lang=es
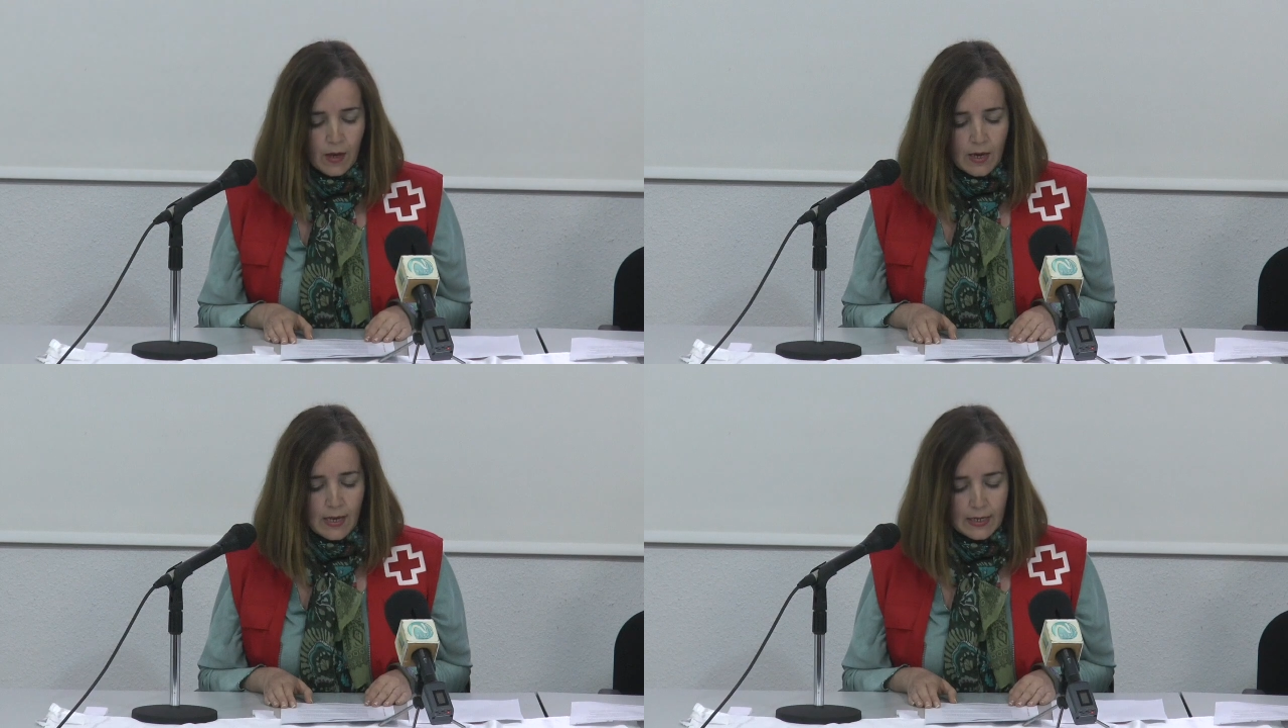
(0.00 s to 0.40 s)

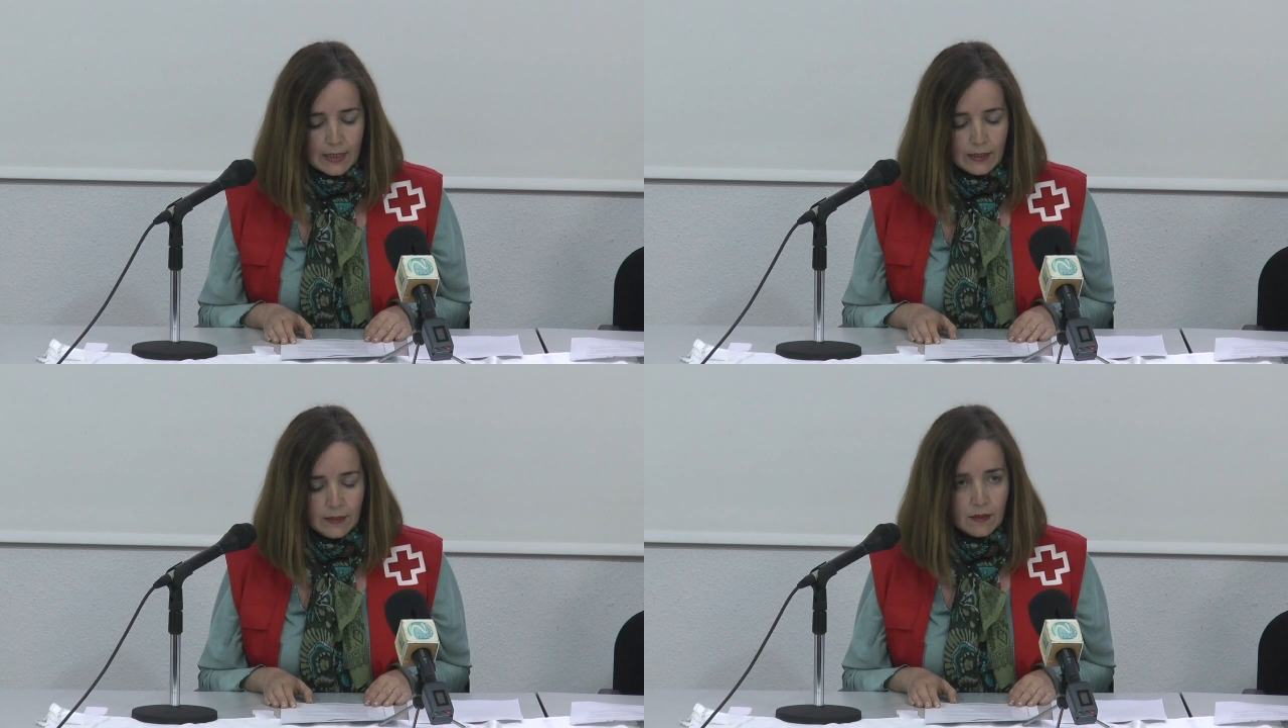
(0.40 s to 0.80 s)
La
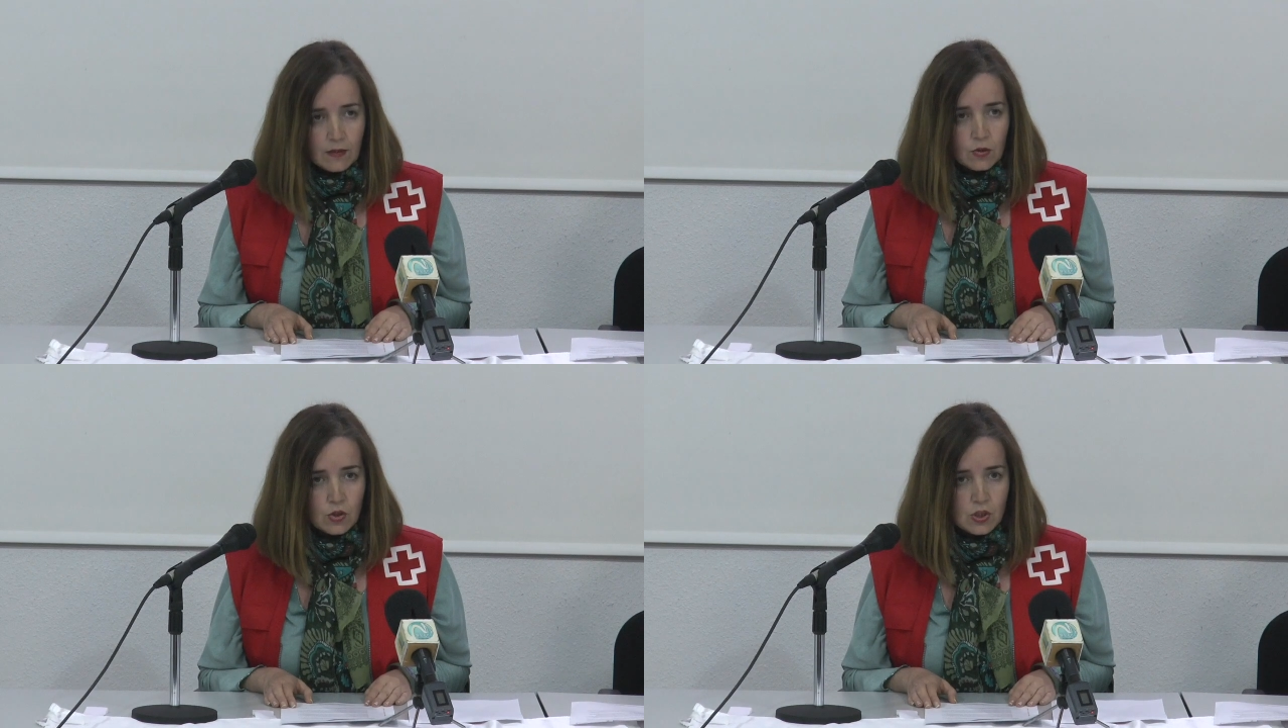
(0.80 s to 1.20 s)
reina
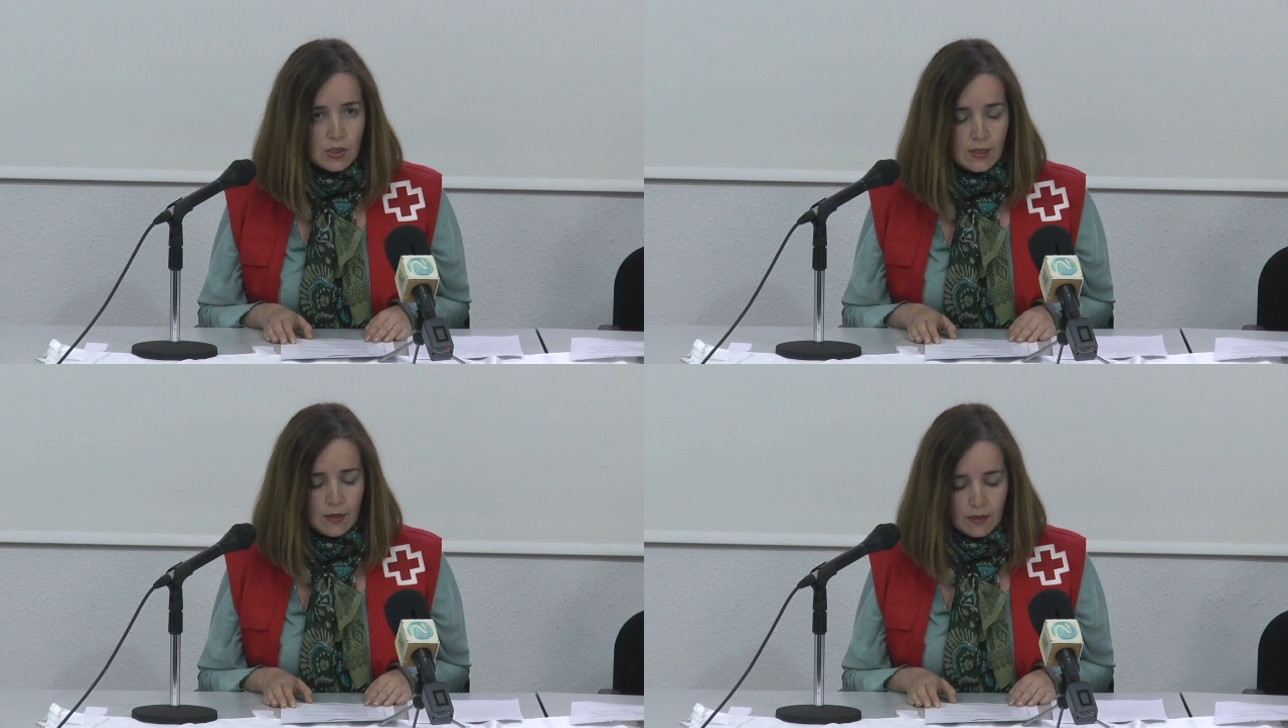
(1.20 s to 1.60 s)

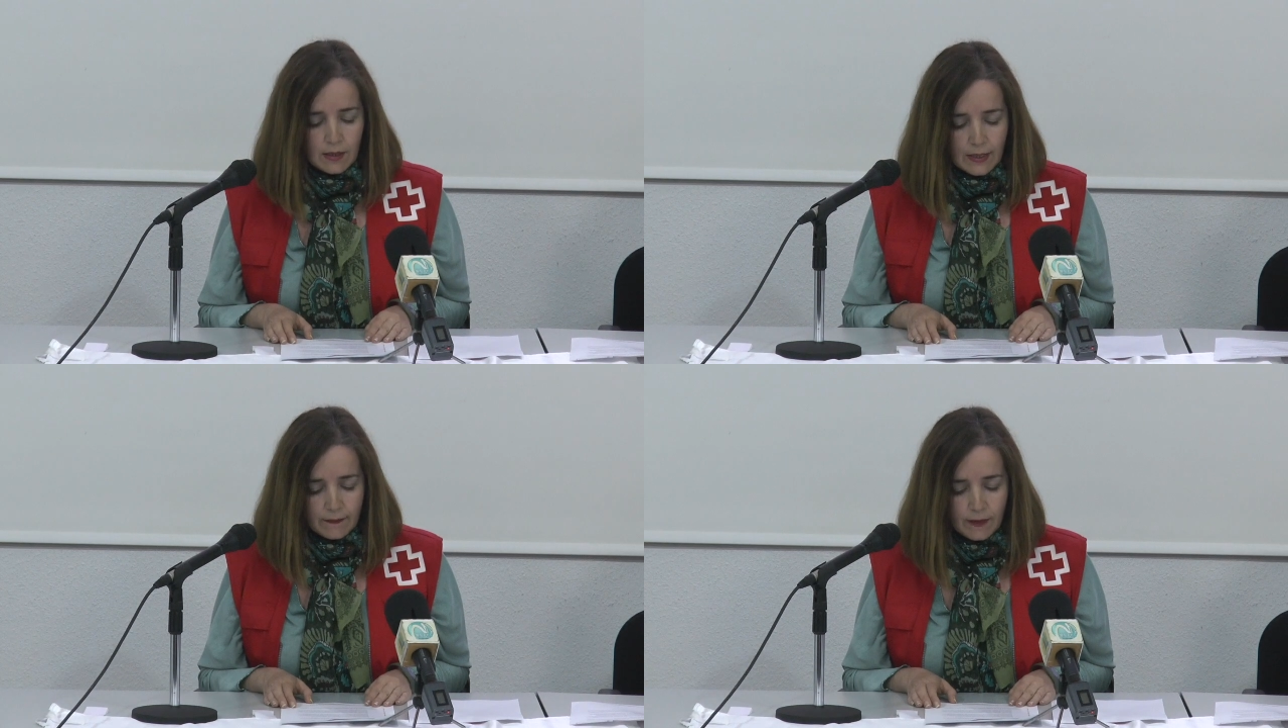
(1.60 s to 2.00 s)
consigue
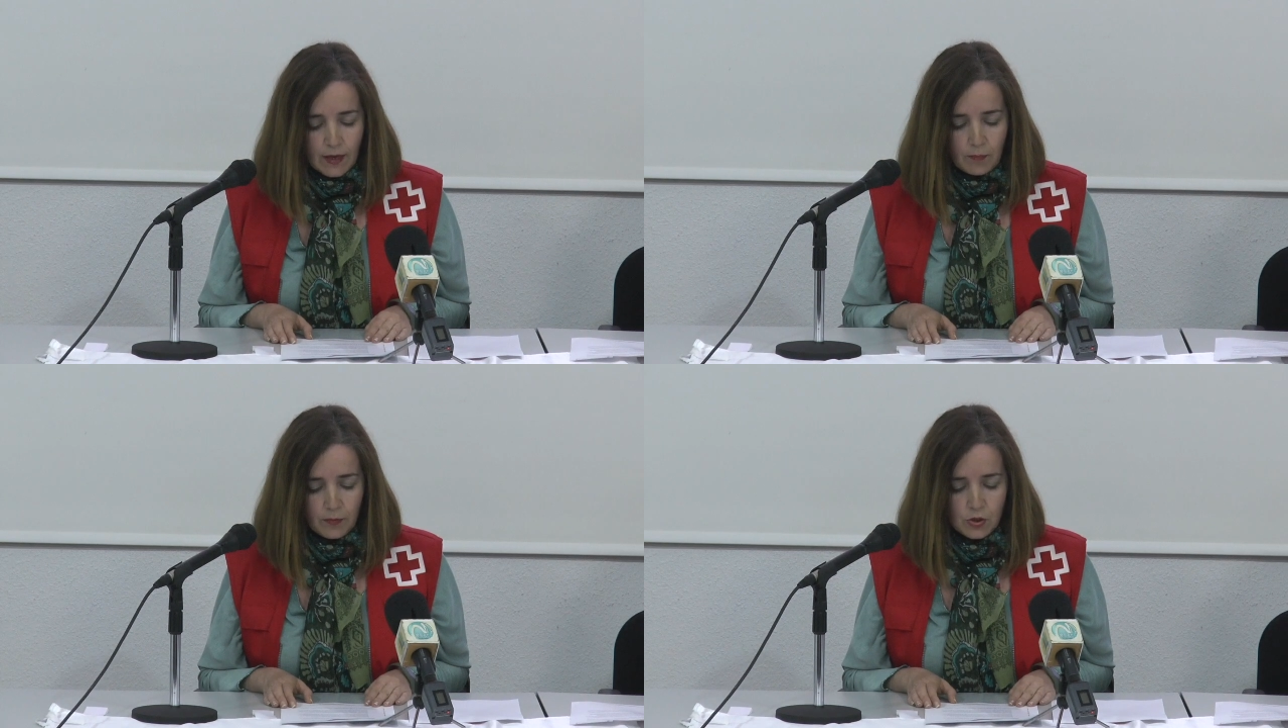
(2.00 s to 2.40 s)

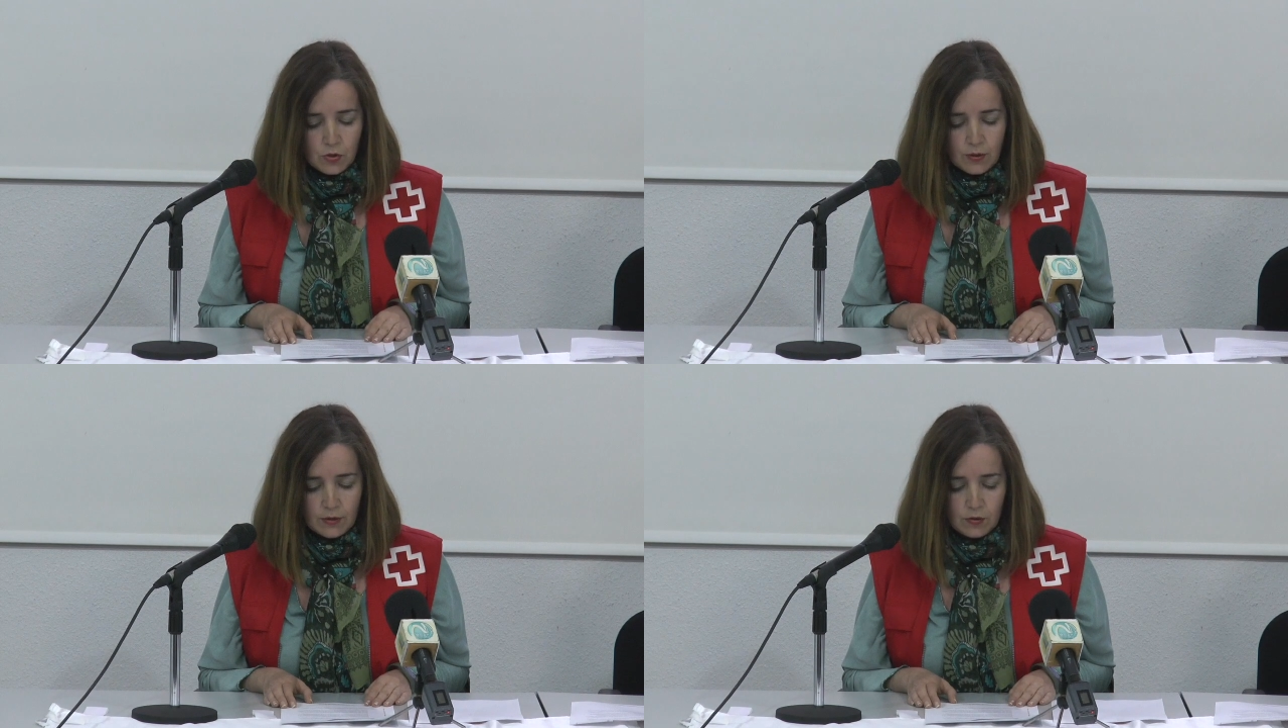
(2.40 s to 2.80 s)
grandes
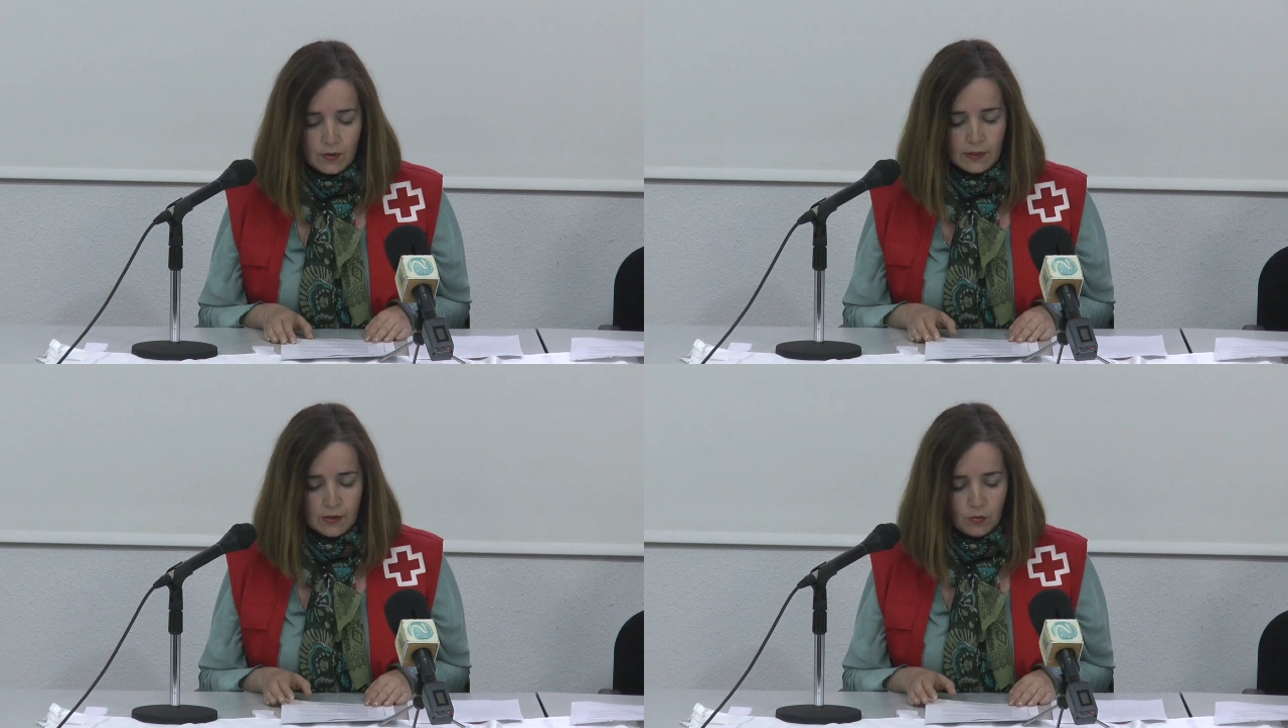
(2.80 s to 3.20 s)
apoyos dentro
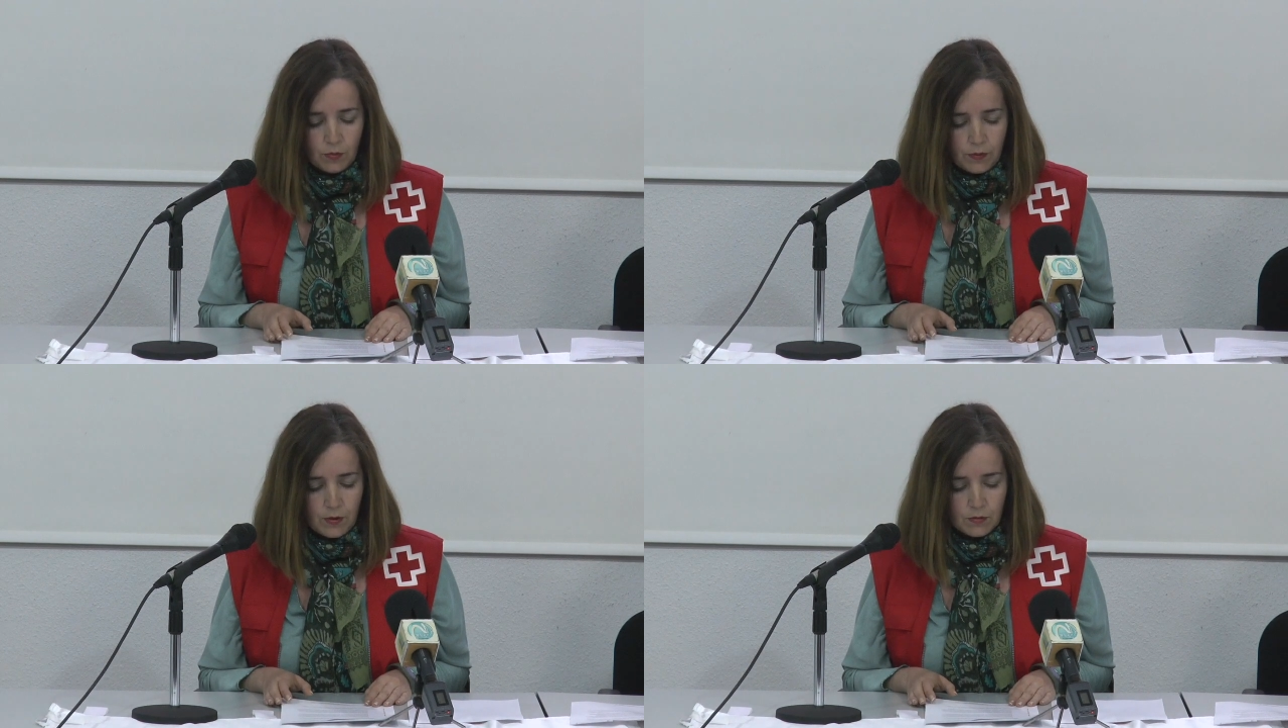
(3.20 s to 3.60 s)
de la
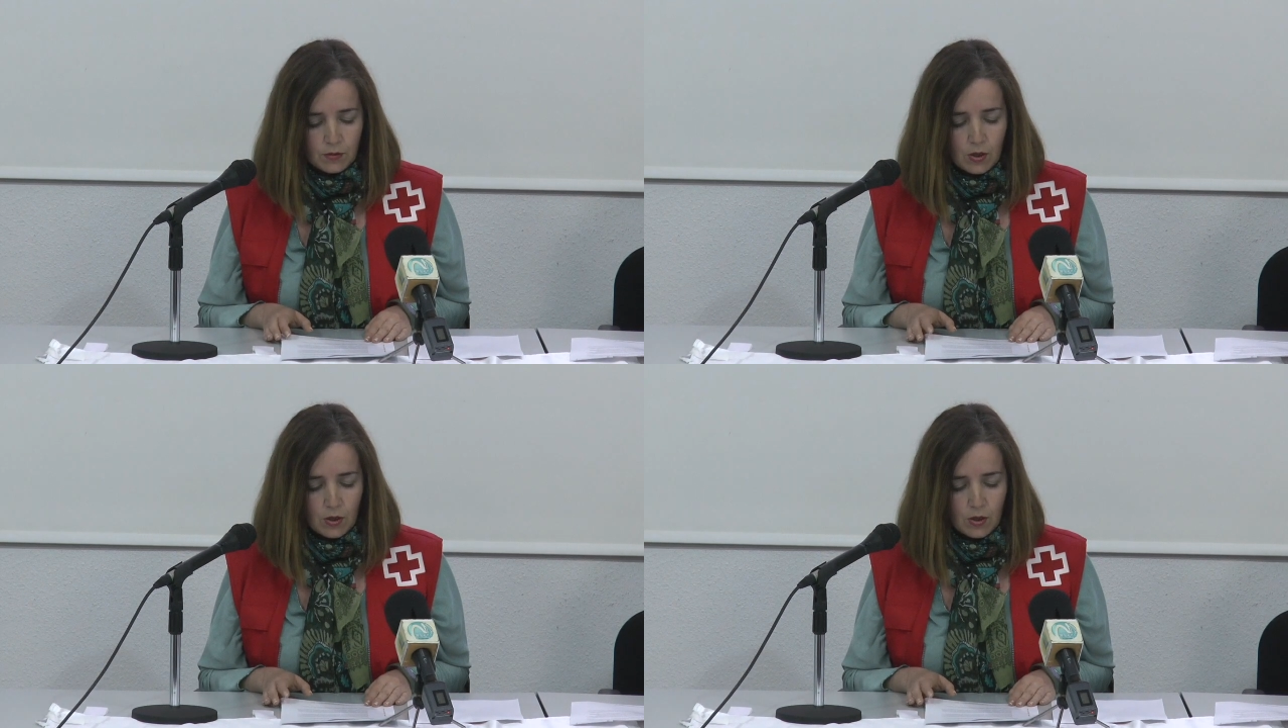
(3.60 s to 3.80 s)
institución,